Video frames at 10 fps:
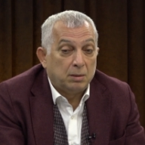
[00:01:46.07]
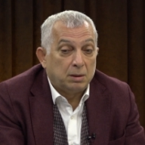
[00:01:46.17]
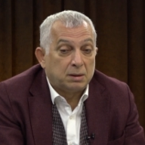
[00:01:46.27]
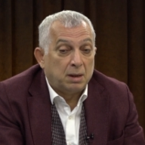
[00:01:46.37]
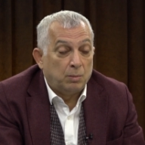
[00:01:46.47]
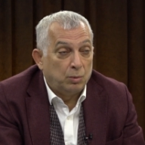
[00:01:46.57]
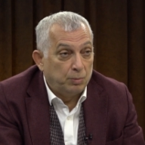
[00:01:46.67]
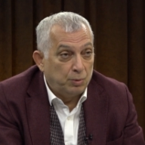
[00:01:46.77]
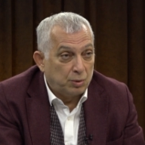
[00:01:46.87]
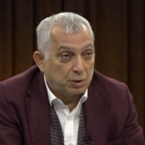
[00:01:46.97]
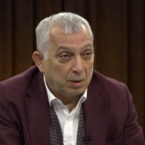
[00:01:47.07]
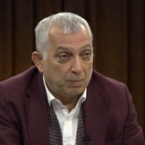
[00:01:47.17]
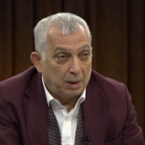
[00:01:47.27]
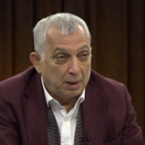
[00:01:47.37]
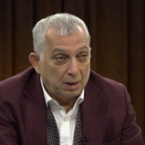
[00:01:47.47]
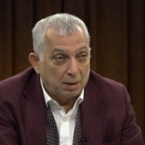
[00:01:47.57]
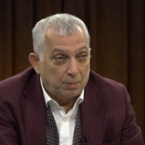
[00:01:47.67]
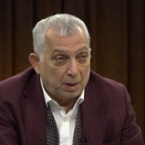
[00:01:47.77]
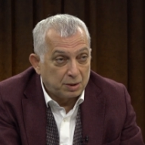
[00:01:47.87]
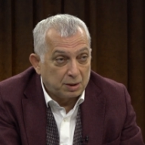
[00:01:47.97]
İstanbul Büyükşehir Belediye
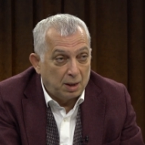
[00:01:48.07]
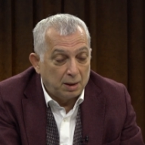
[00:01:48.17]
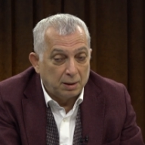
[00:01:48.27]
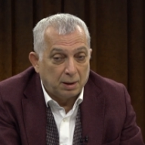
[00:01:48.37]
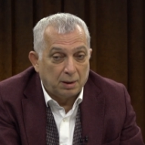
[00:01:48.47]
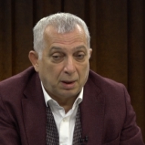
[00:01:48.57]
Başkan